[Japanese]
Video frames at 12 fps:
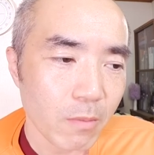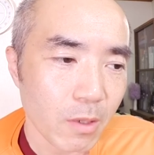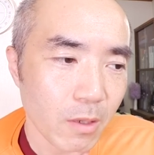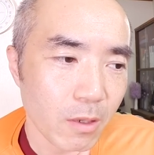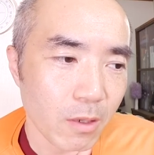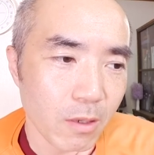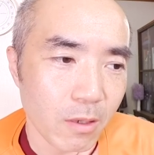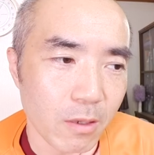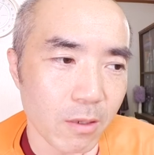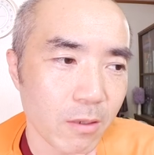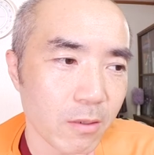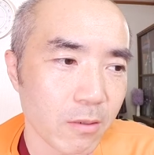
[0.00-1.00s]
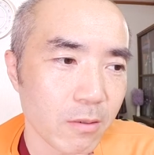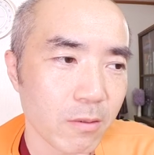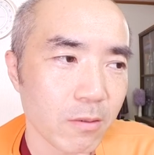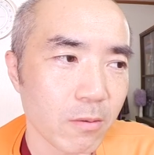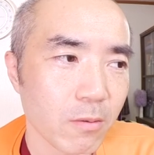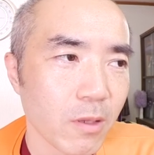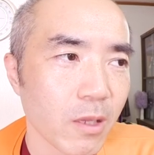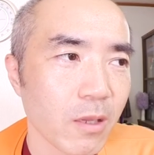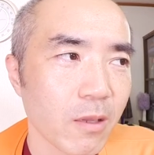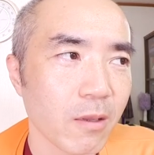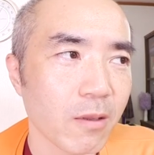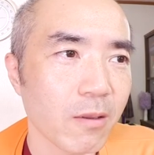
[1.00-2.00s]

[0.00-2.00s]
まあその辺あ